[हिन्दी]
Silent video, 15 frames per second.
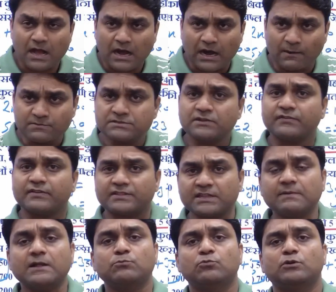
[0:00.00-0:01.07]
हम सिर्फ इतनी
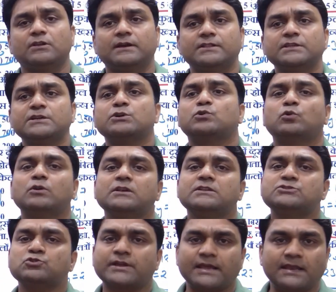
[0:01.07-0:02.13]
बात बोली गई थी कुल
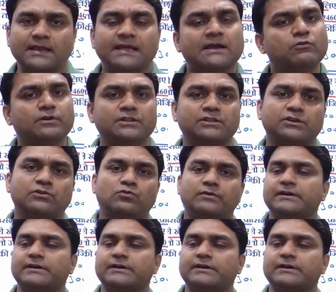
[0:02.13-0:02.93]
जो केले हैं वो कितने होंगे